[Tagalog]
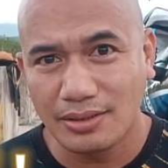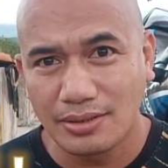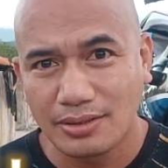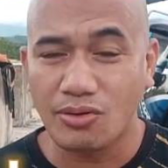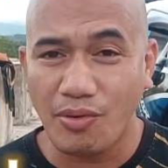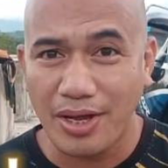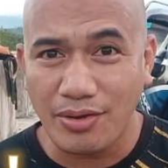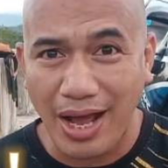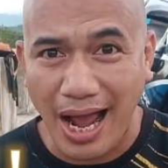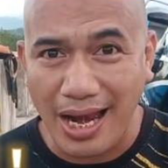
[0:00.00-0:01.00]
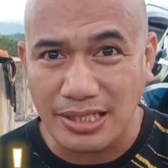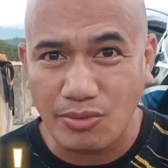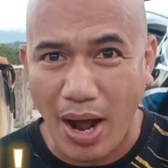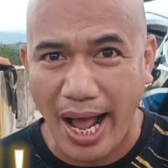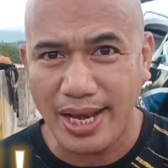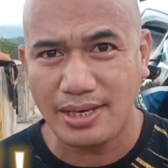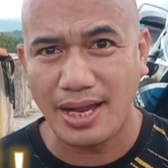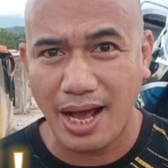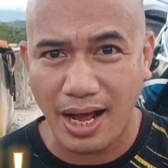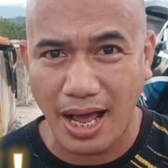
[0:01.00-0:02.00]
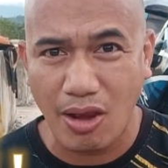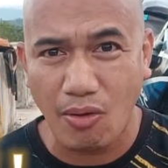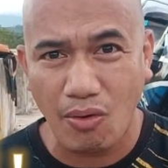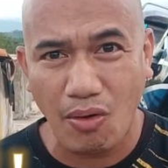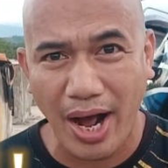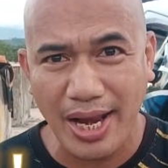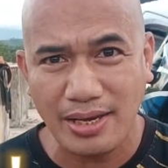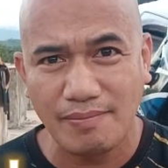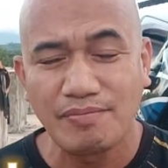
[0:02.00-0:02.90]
Turuan nyo ng kalaswaan, ng kalokohan,